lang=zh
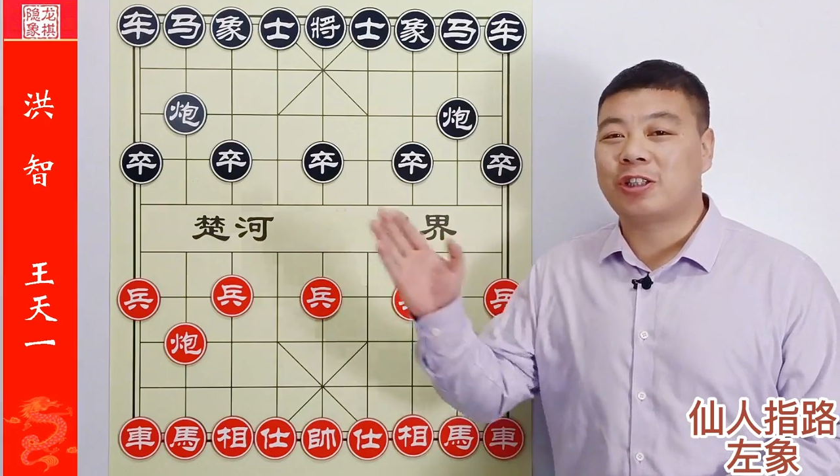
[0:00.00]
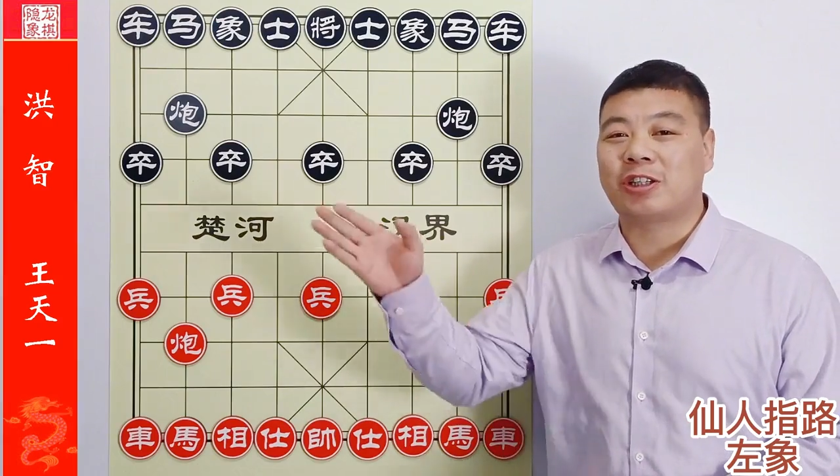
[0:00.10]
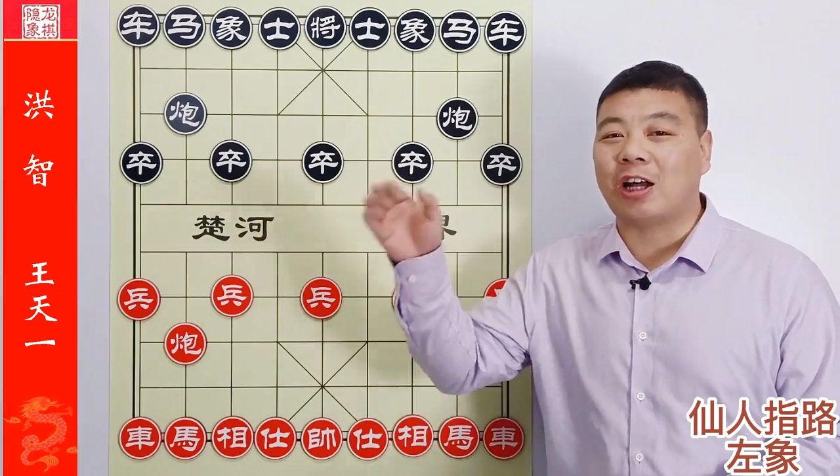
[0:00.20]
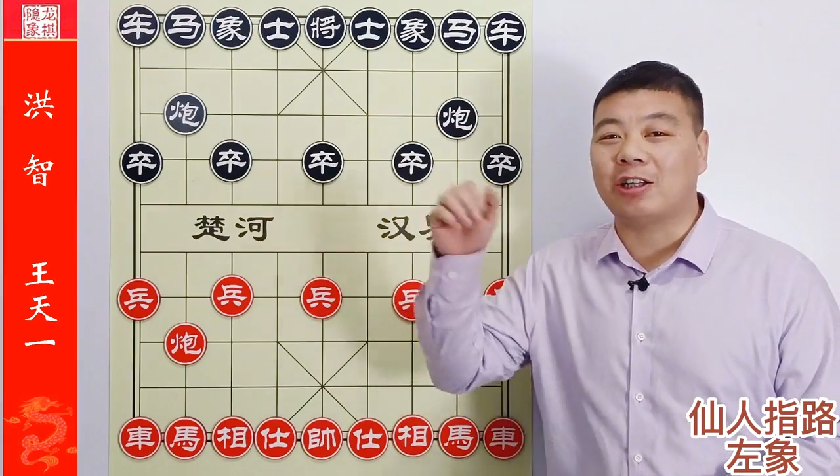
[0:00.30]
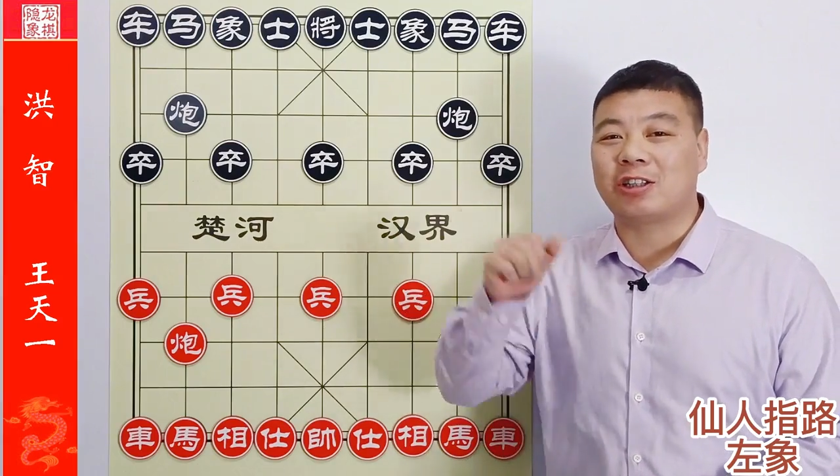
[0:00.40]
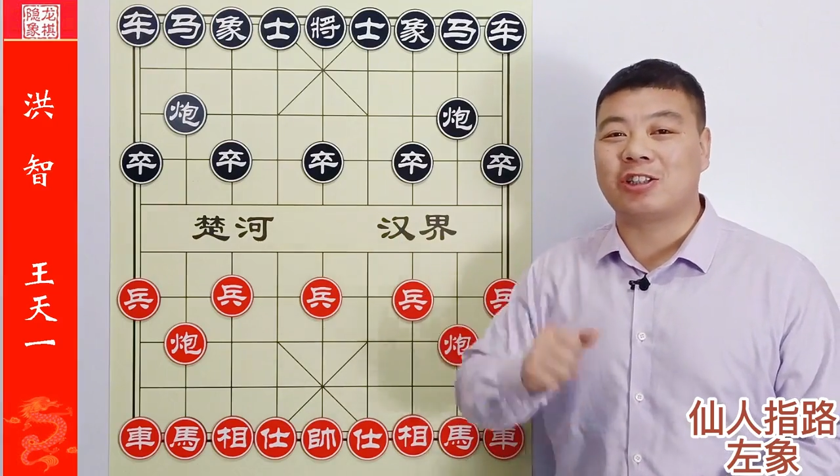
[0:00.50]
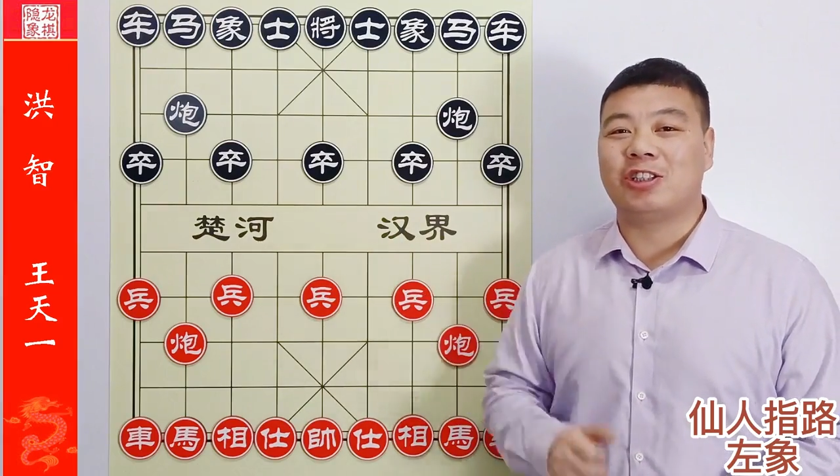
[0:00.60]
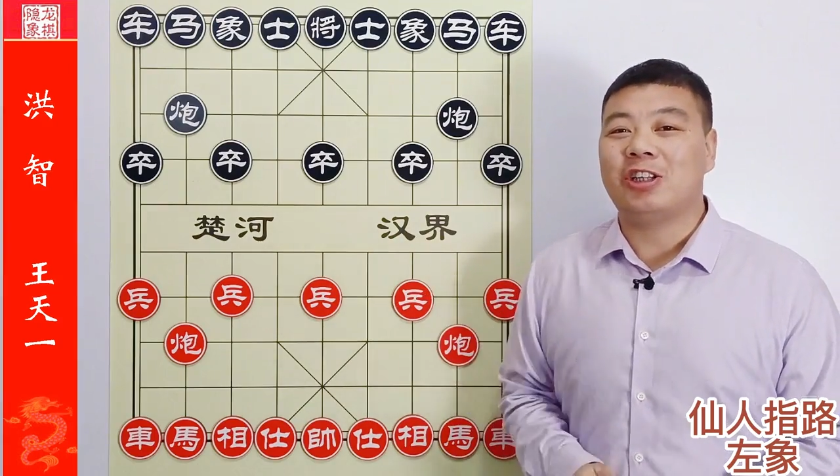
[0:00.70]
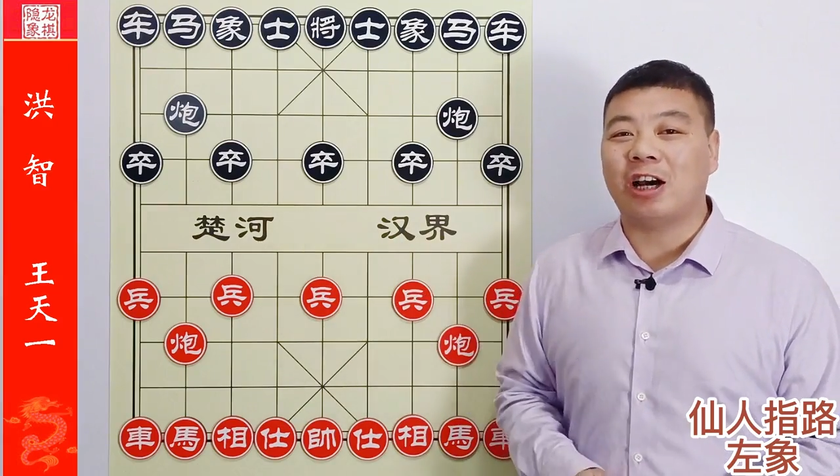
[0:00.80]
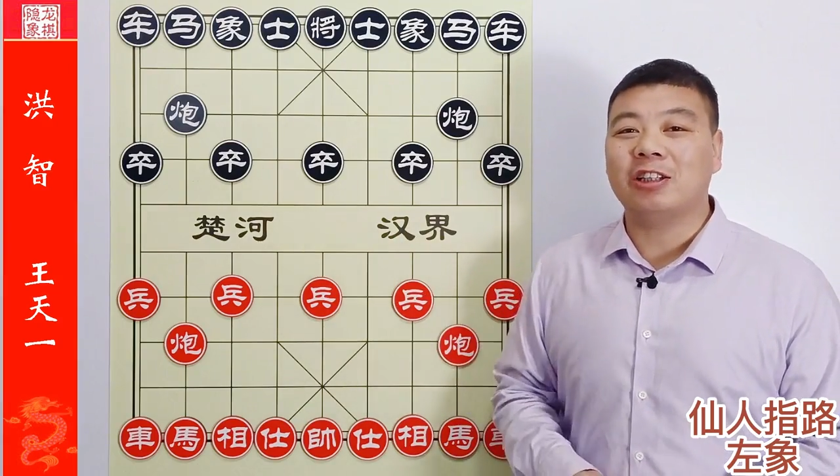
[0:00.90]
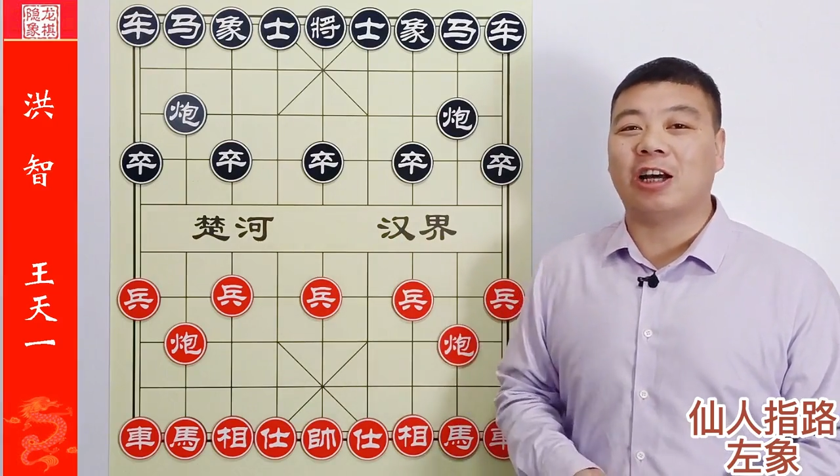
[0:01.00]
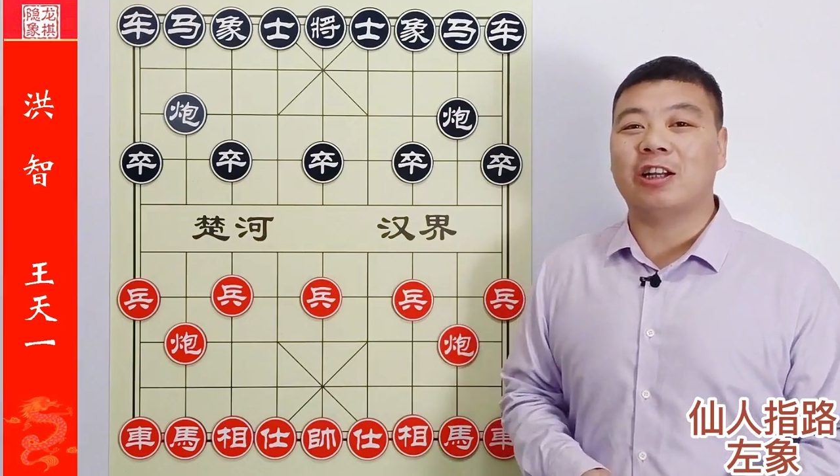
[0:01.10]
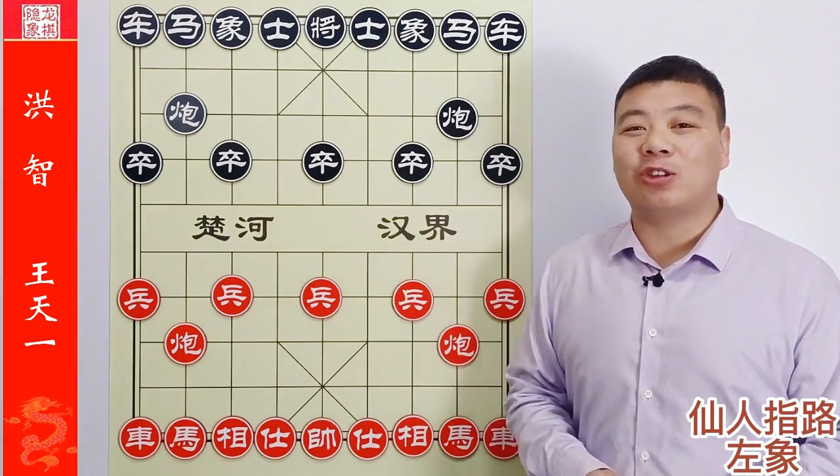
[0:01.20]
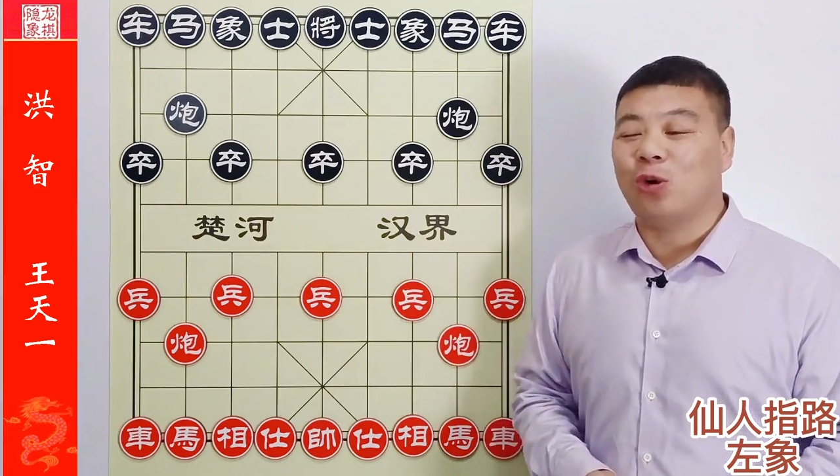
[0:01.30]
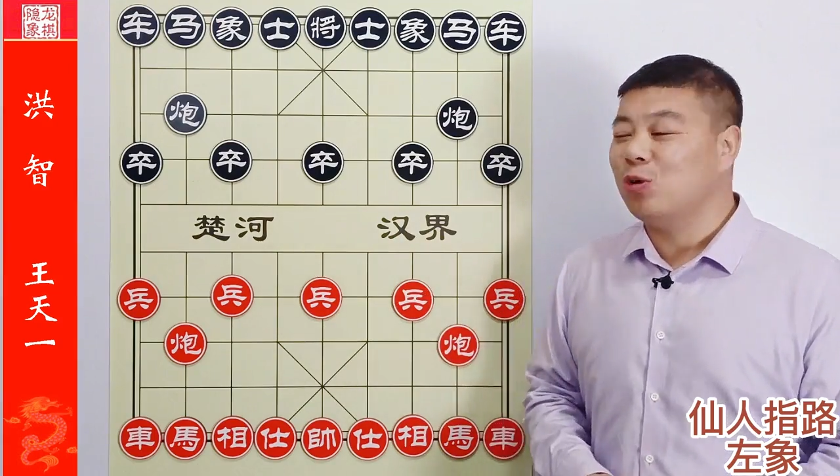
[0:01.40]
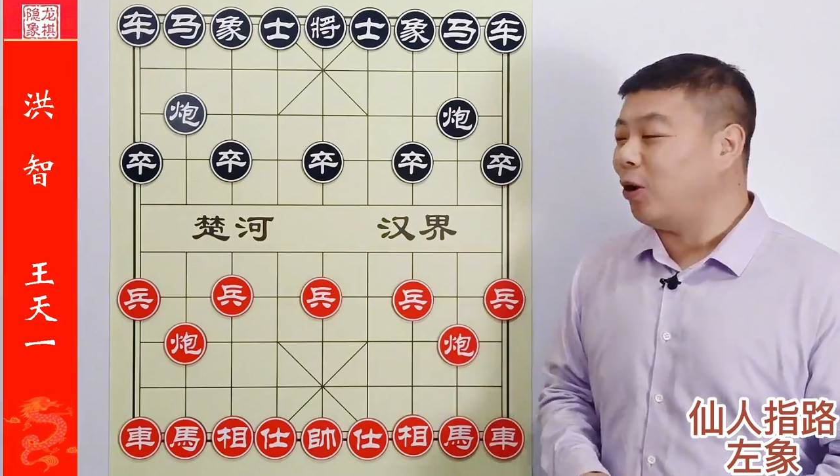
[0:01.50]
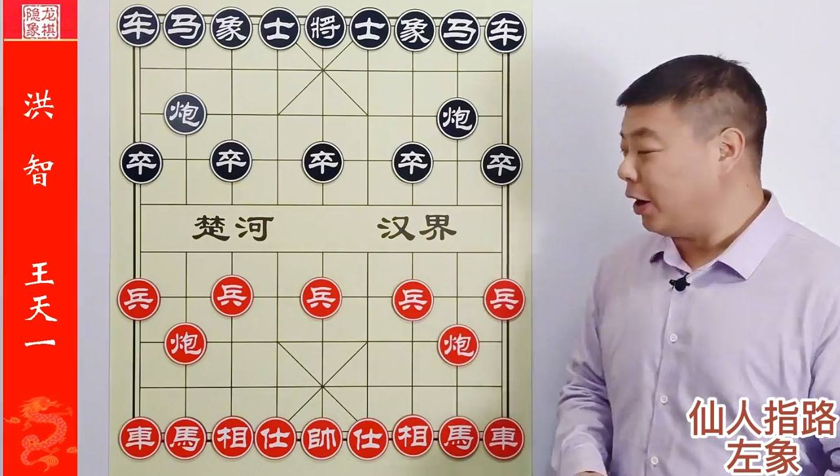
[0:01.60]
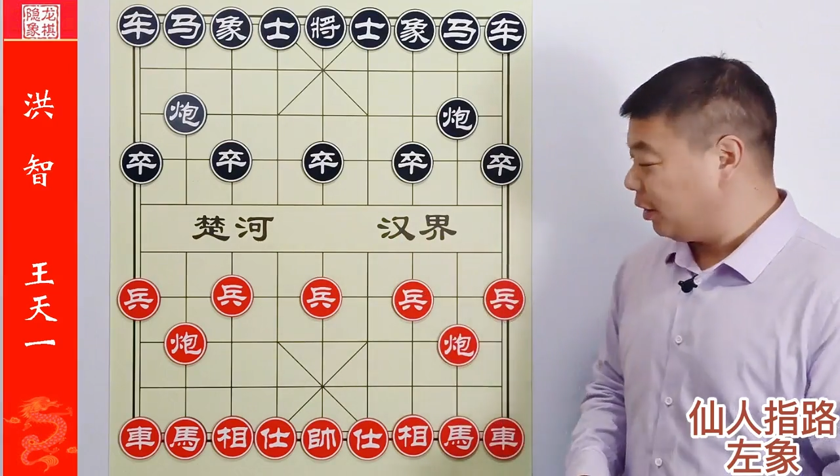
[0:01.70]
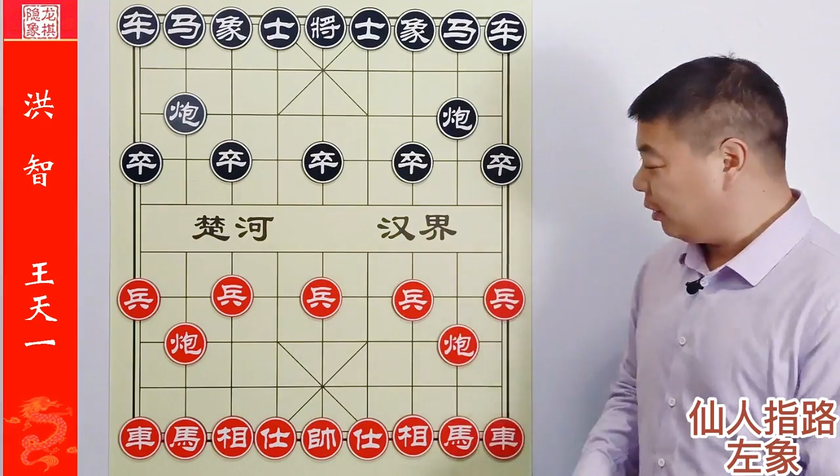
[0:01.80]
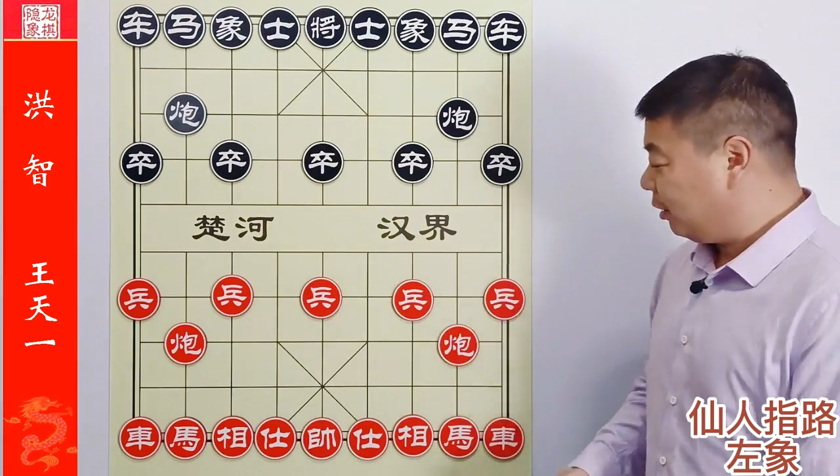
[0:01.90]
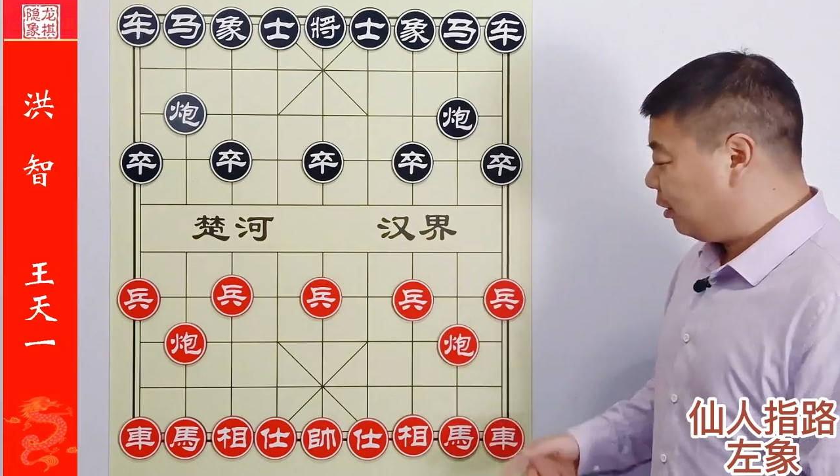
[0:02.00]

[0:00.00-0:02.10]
杀的是相当的痛快。